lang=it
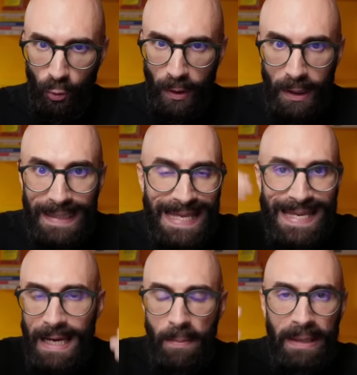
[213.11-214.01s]
quindi degli
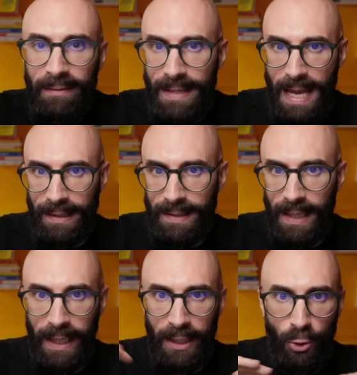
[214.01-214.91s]
elementi
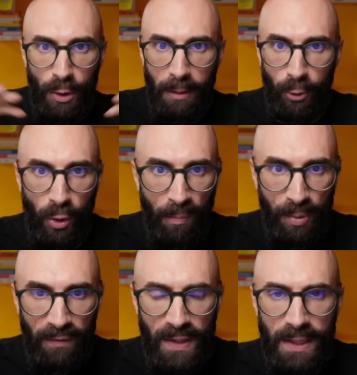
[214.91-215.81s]
extra che ideogram non ha
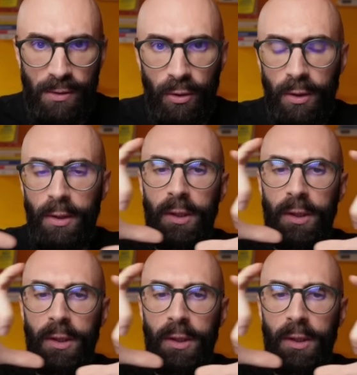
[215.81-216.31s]
previsto,